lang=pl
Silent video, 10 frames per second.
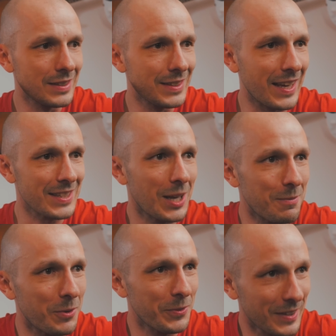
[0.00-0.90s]

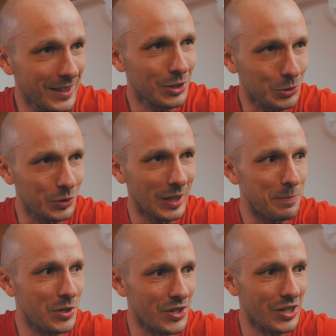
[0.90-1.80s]
niesamowite, trudne
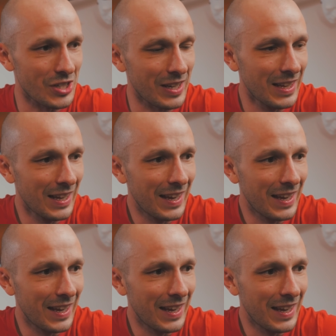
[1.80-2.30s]
przeżycie,